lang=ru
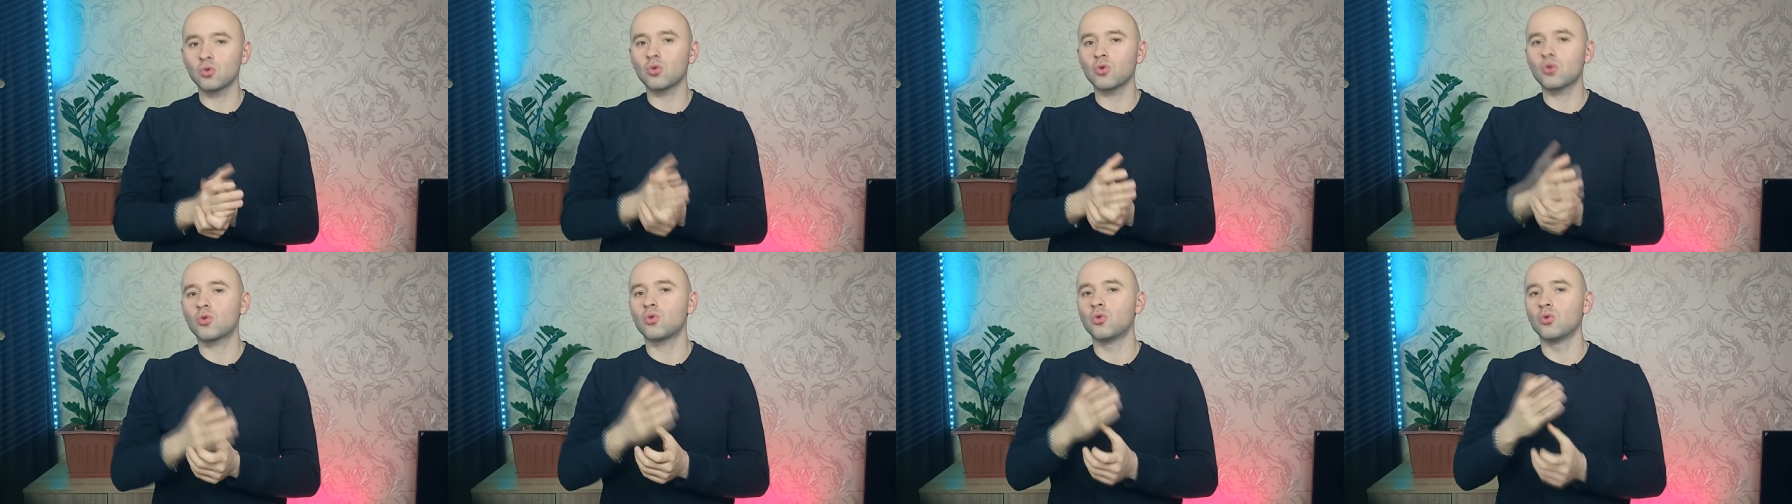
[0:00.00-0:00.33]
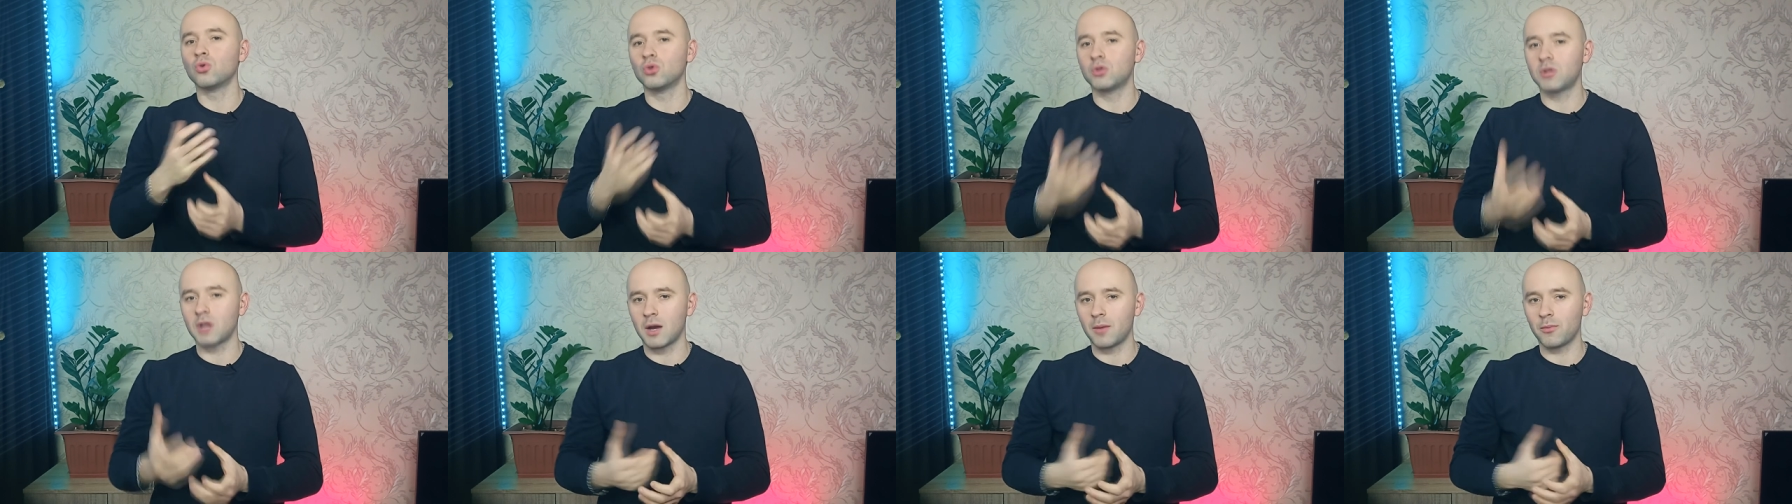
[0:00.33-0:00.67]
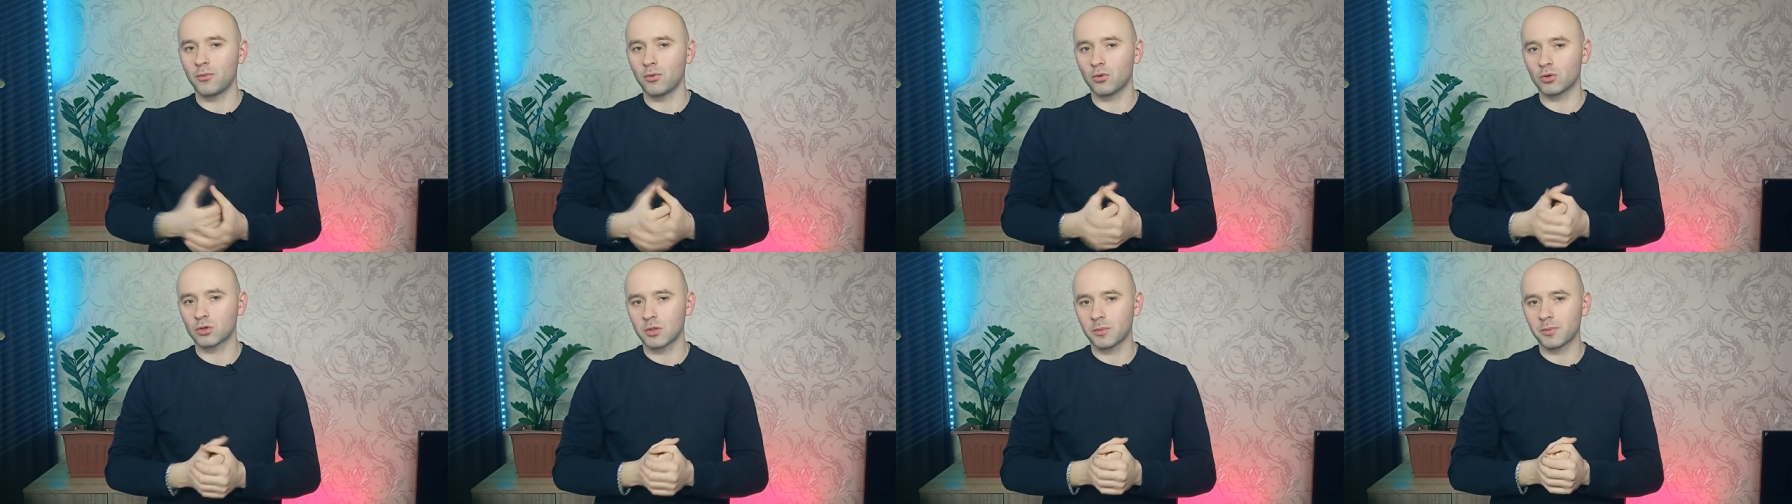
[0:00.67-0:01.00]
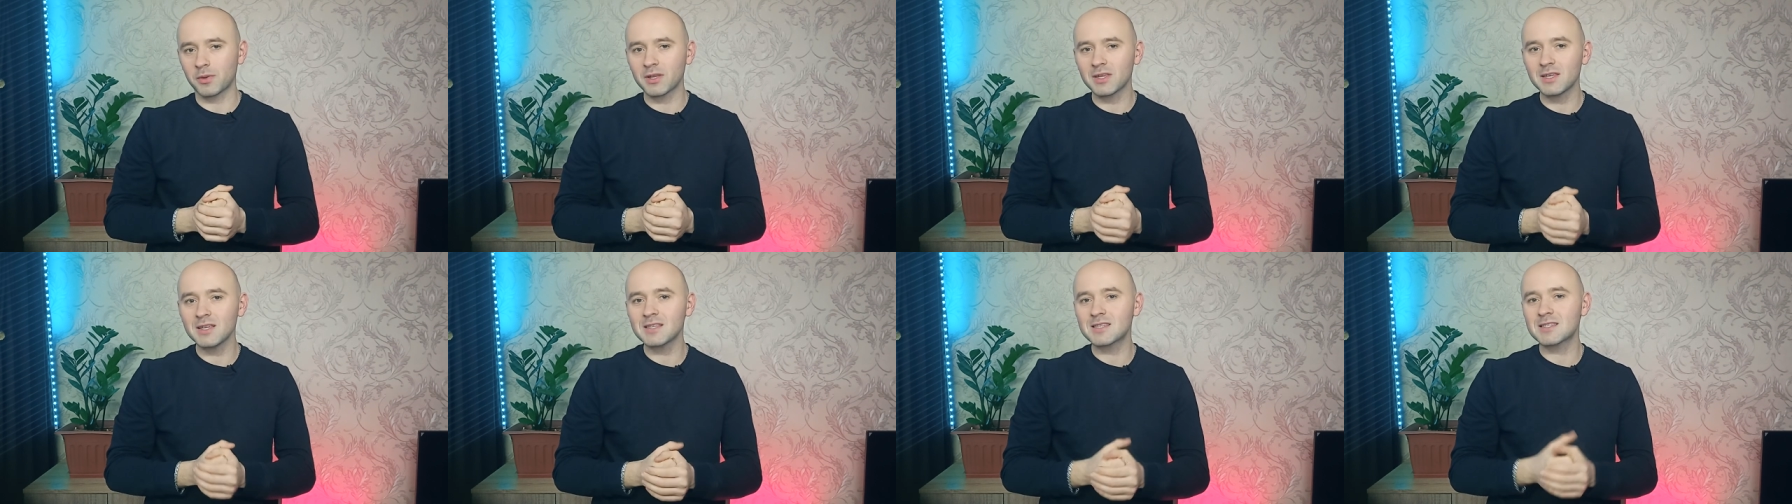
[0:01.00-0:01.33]
куда могут
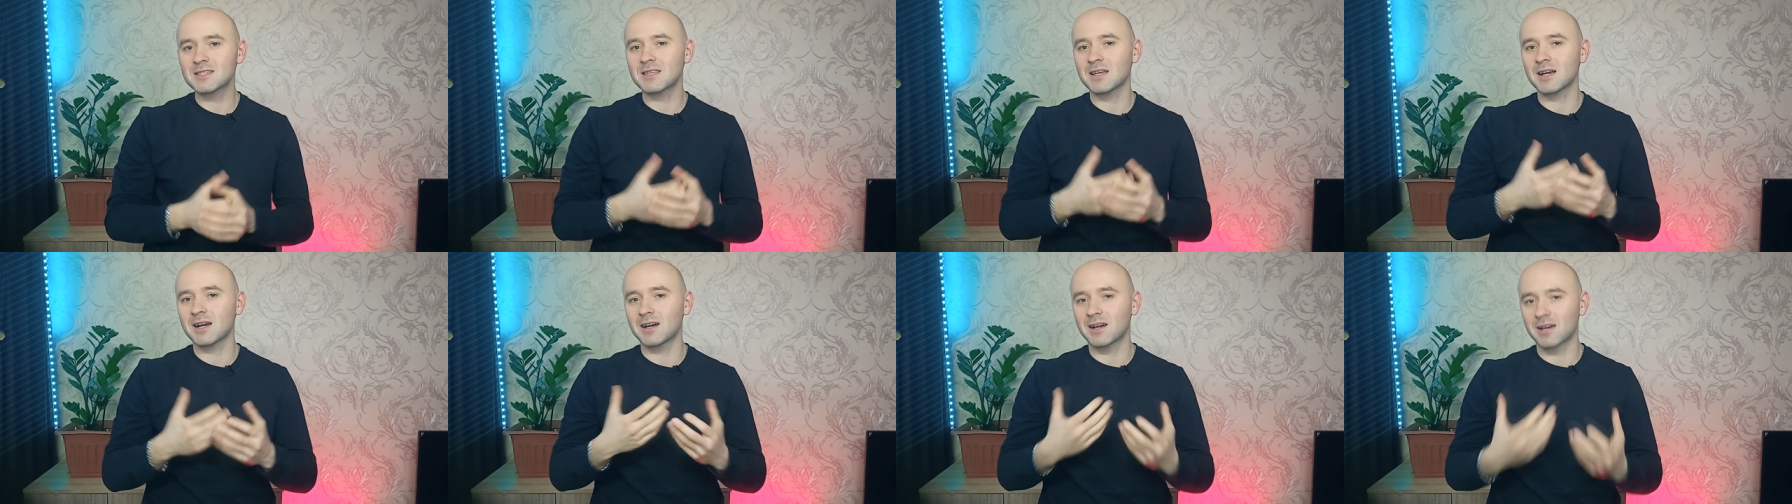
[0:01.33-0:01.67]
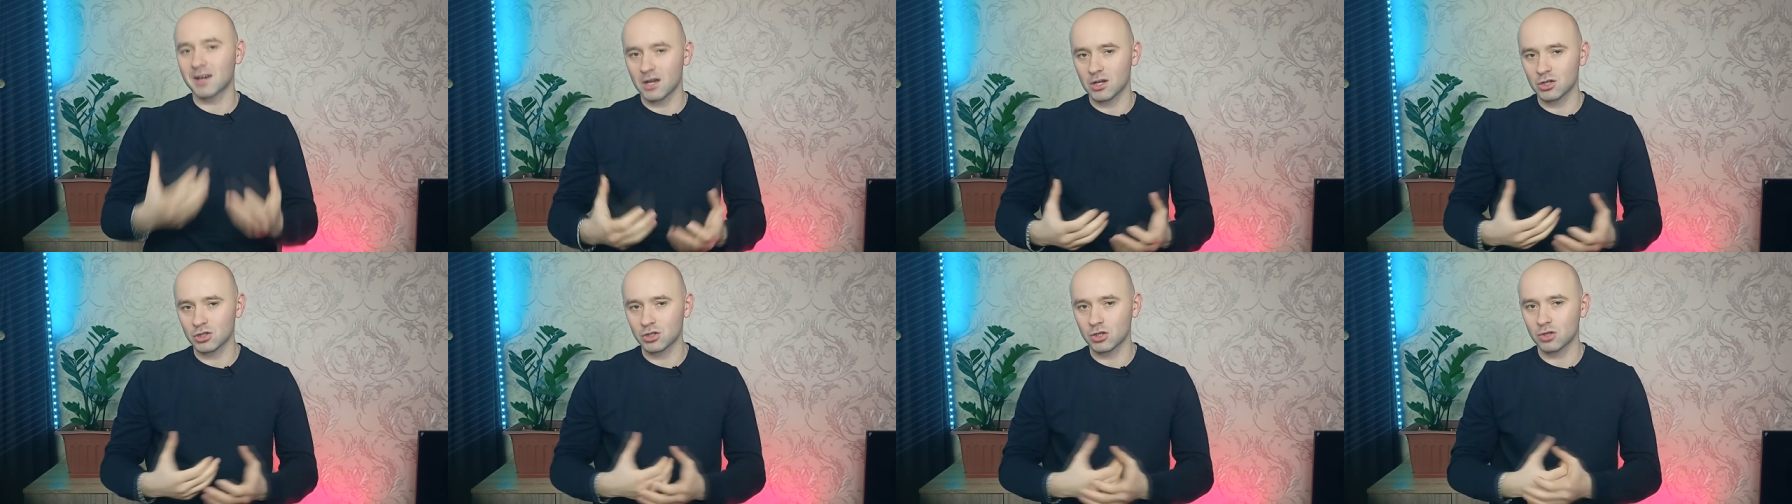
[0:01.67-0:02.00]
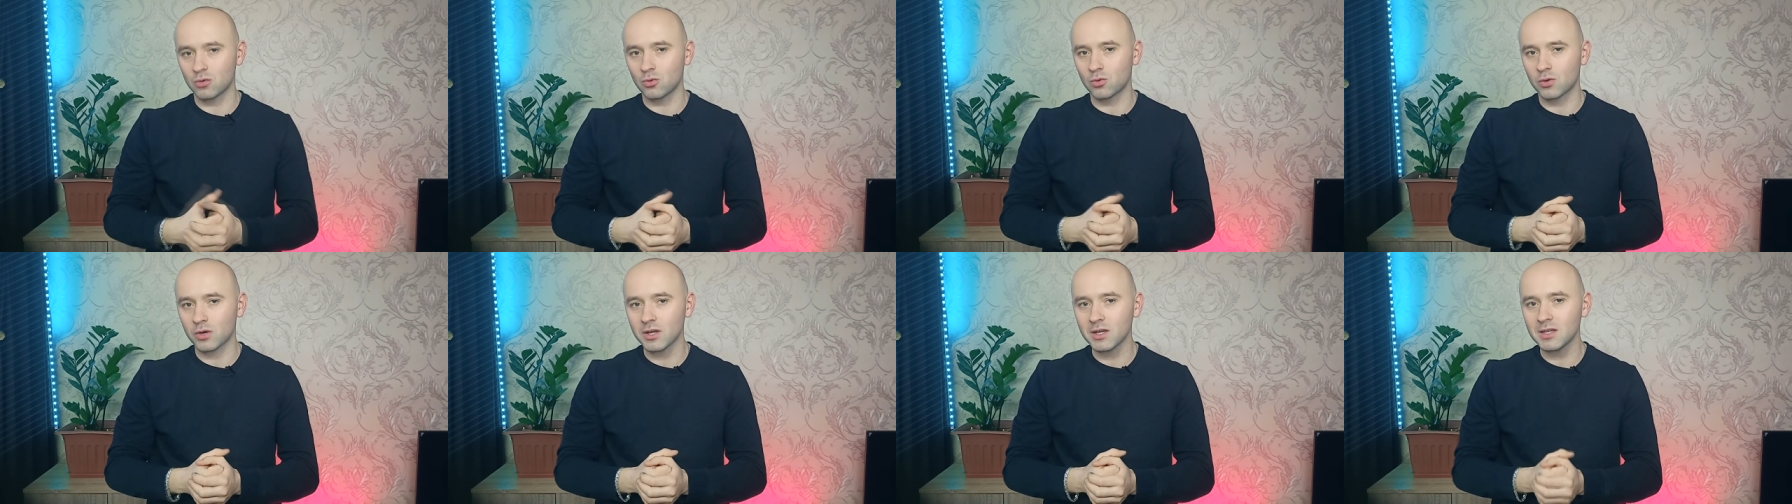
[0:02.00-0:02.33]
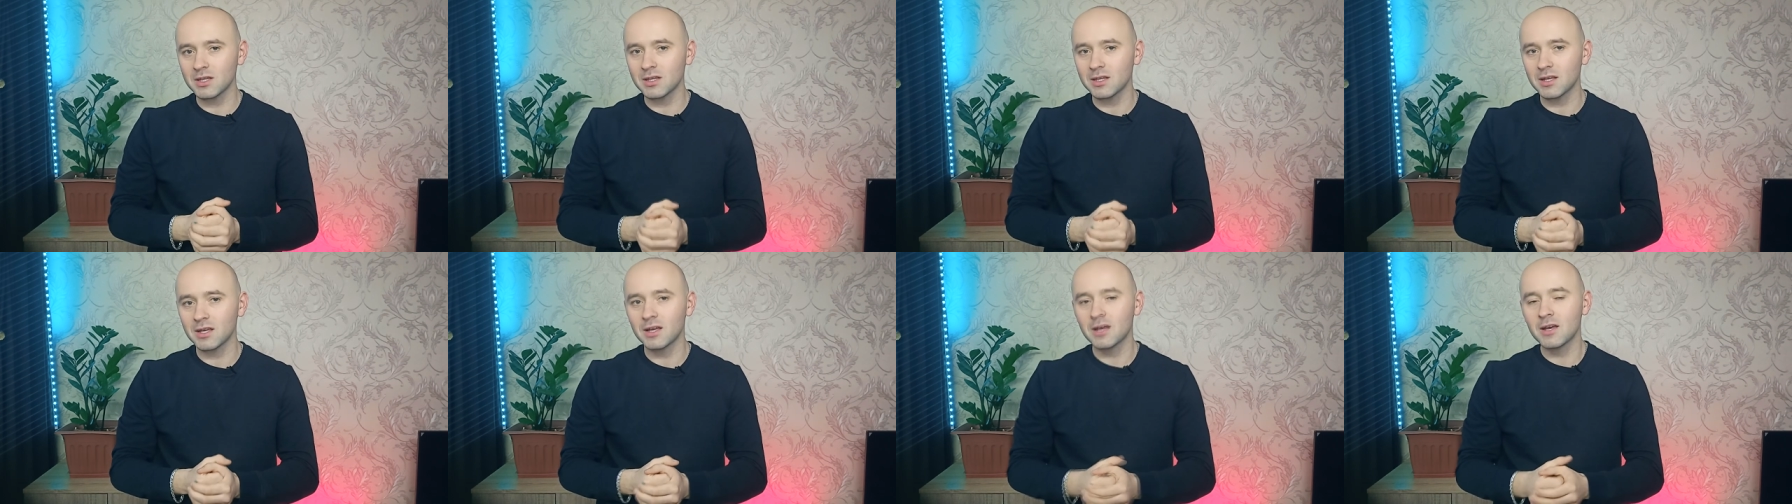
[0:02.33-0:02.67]
обратиться граждане
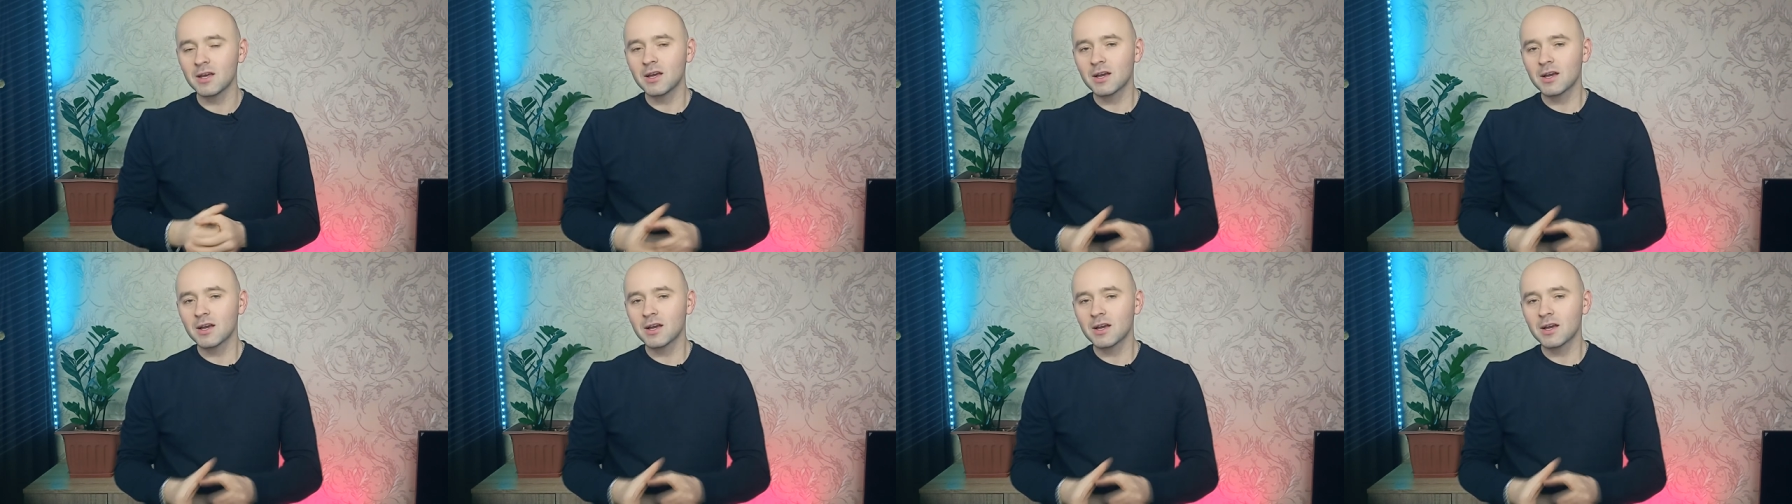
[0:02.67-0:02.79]
Украины,